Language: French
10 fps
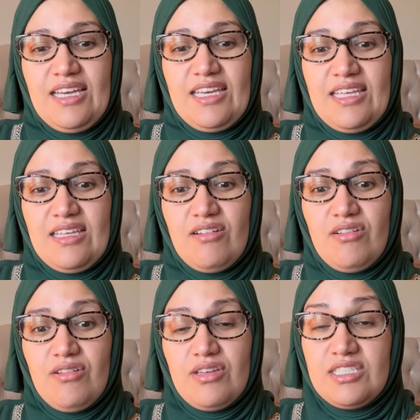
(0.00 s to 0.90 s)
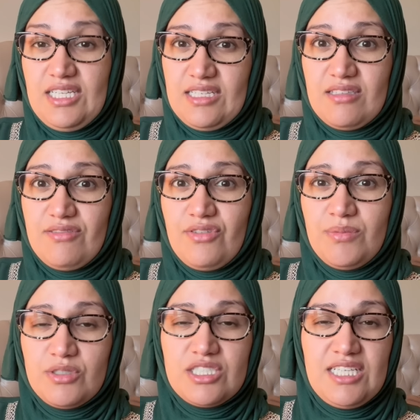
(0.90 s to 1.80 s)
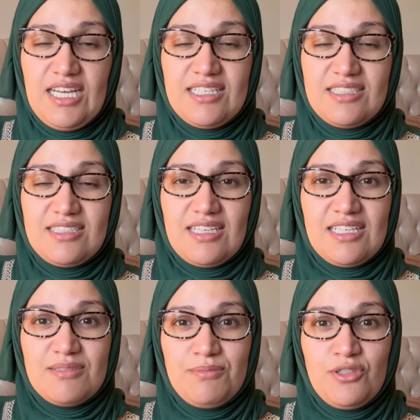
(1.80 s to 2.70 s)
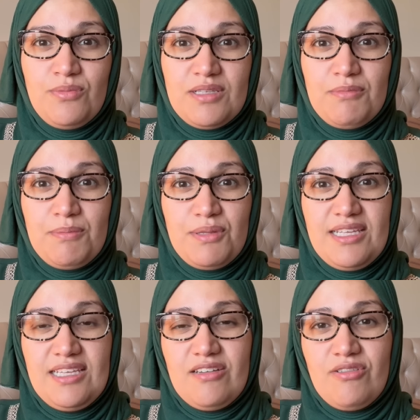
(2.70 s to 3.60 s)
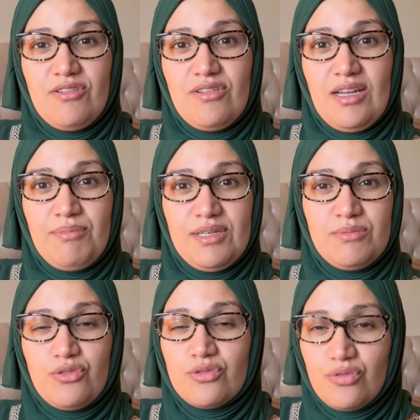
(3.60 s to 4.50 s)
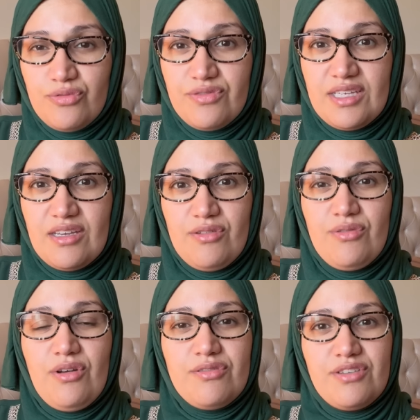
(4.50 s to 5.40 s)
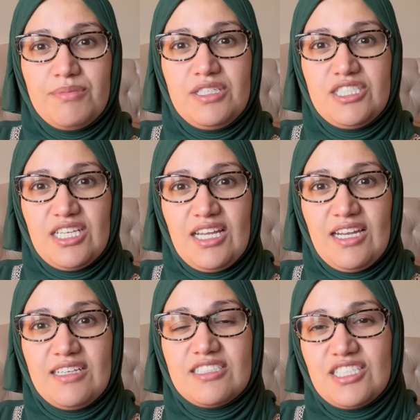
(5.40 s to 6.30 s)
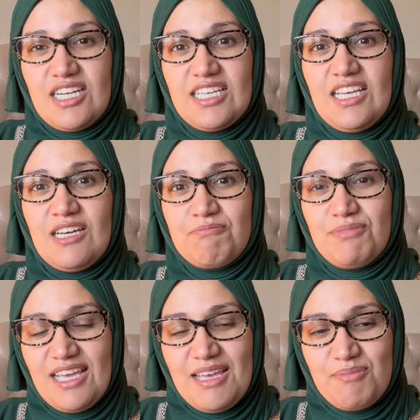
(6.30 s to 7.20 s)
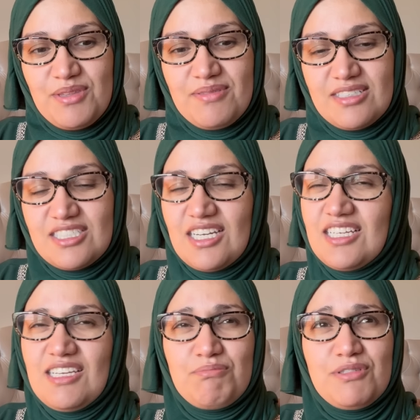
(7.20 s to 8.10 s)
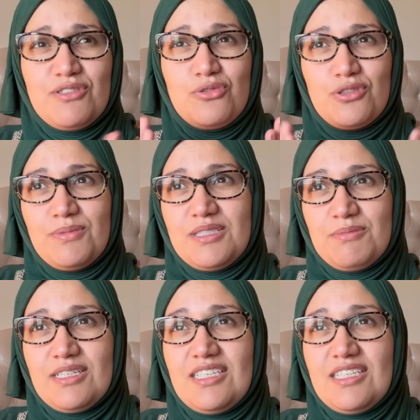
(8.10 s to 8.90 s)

Et, euh, j'ai hâte, vraiment, j'ai hâte, de mettre mes pieds euh, là-bas et de me retrouver euh, en famille, Inch'Allah. Inch'Allah, ya Rabbi, Amin. Inch'Allah, ya Rabbi, que tout se passe bien.